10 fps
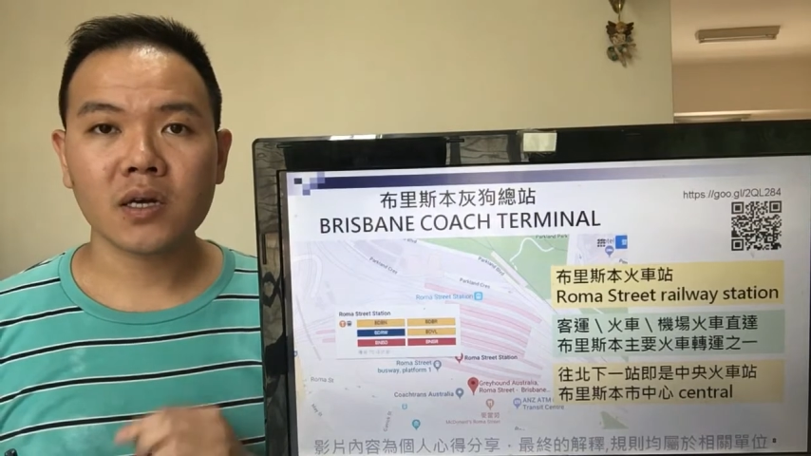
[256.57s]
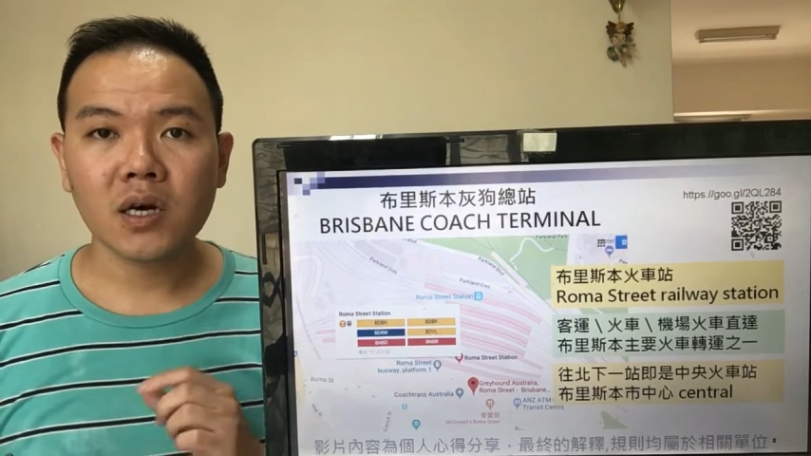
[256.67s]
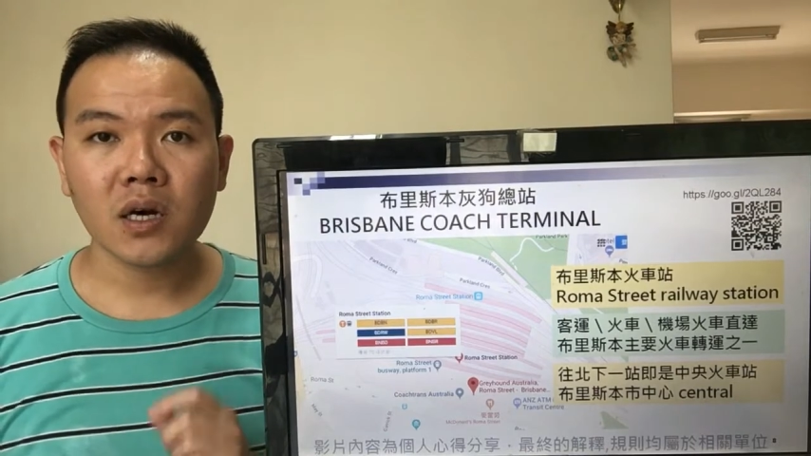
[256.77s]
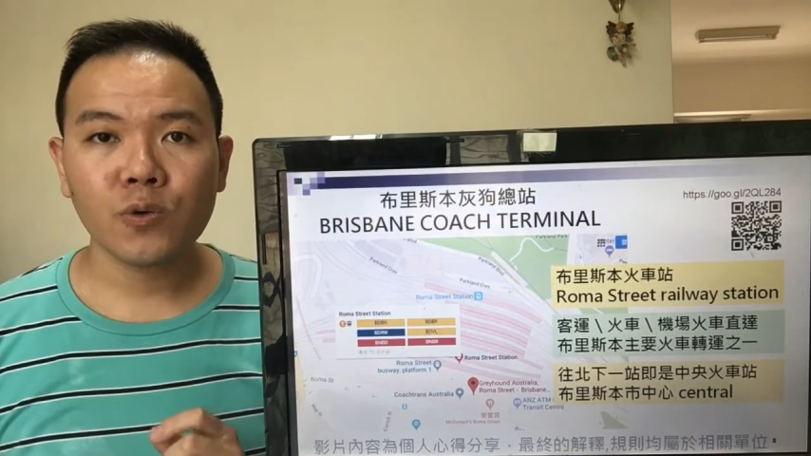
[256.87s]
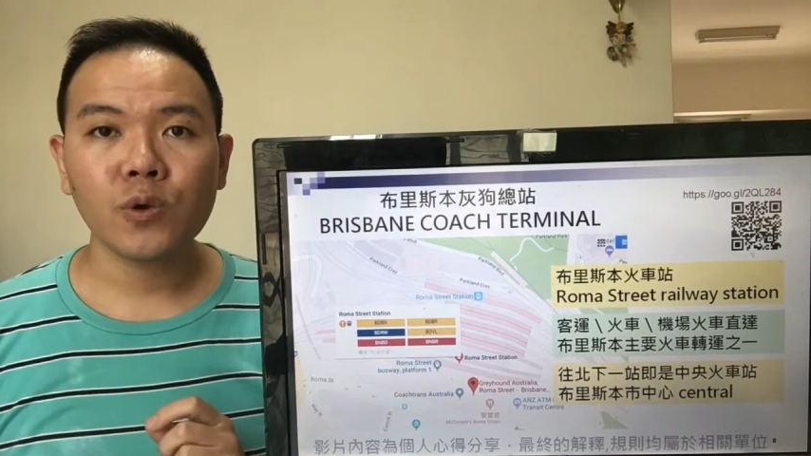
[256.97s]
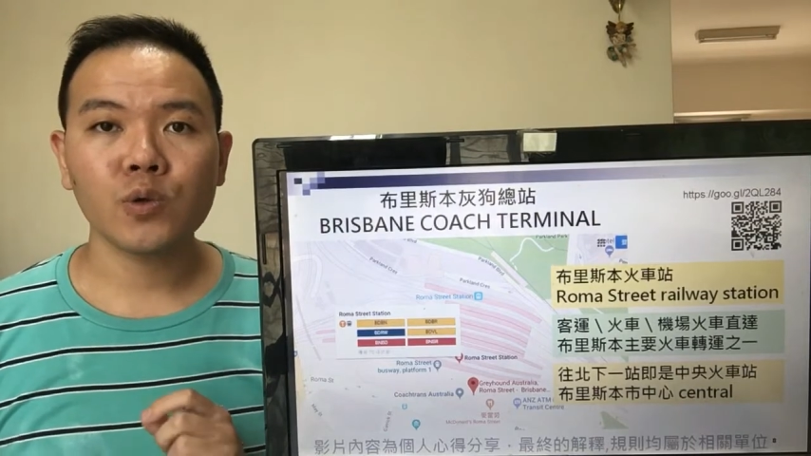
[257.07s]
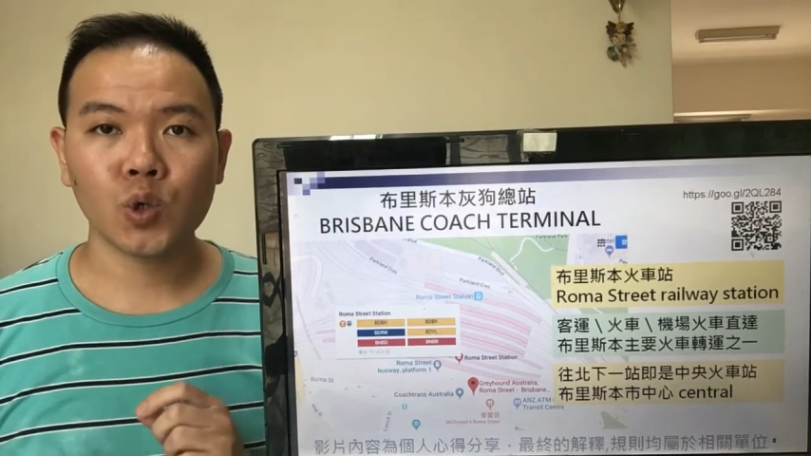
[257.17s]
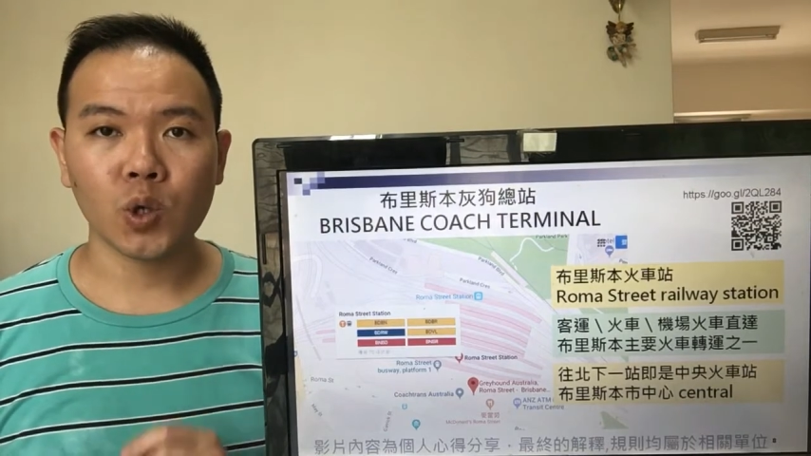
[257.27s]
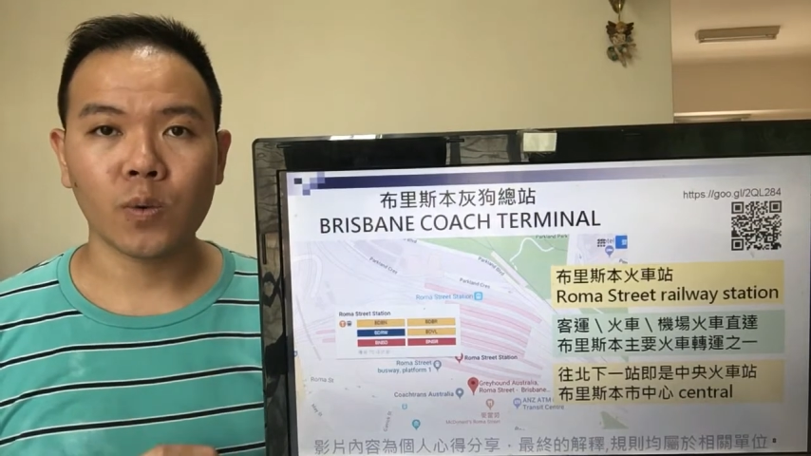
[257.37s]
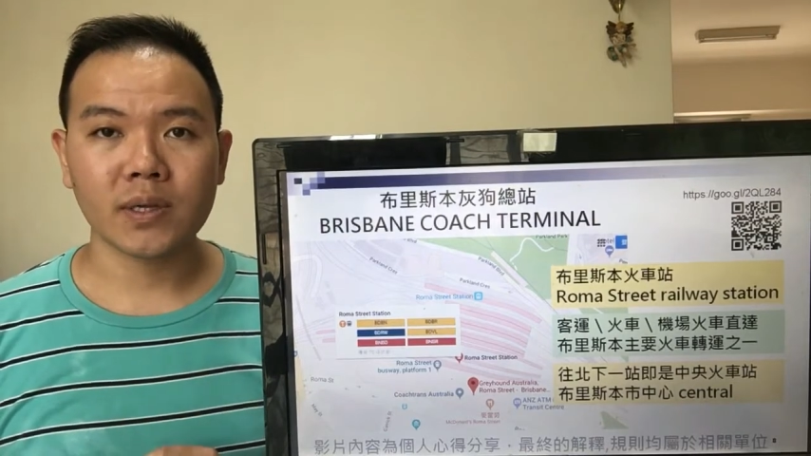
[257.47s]
客运
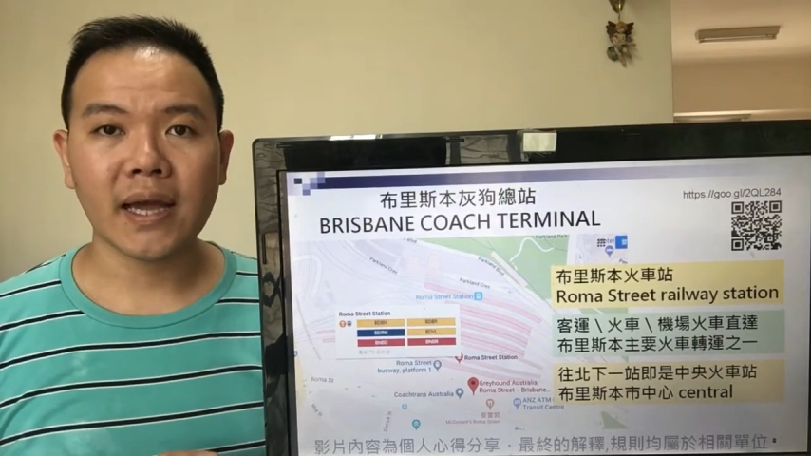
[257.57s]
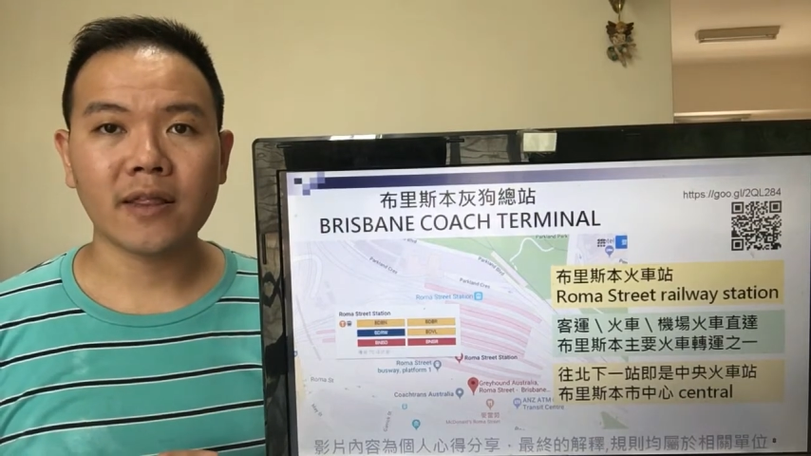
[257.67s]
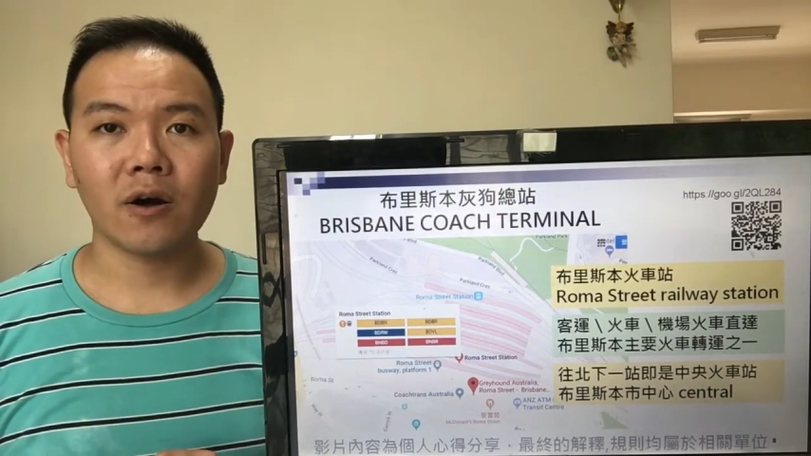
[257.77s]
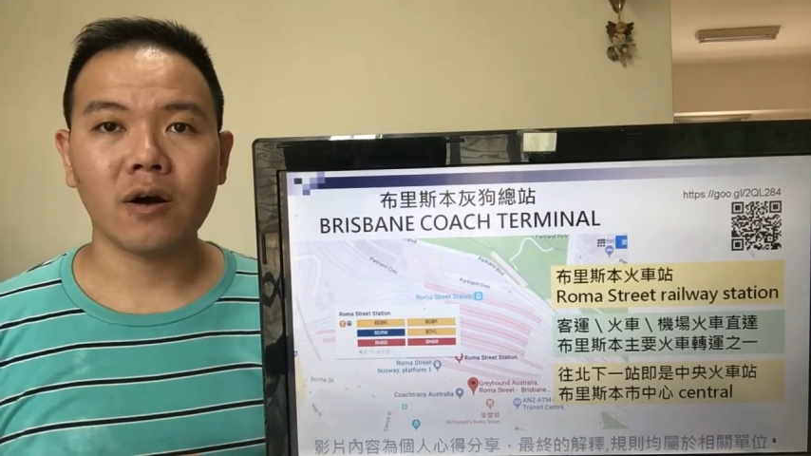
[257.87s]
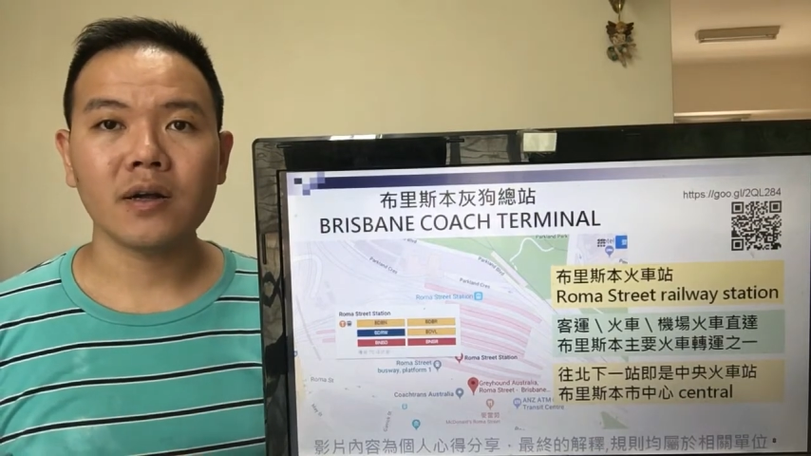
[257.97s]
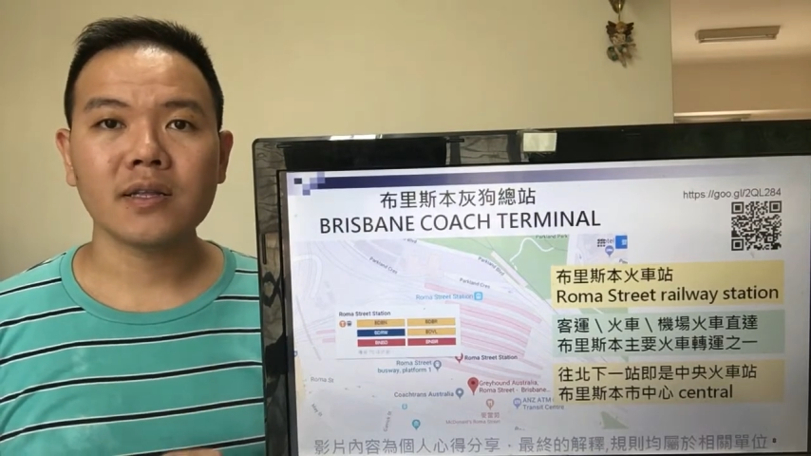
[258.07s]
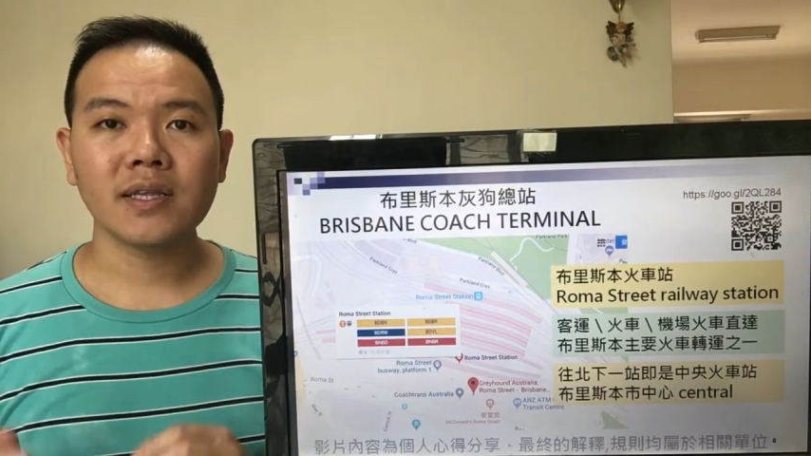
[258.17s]
总站哦。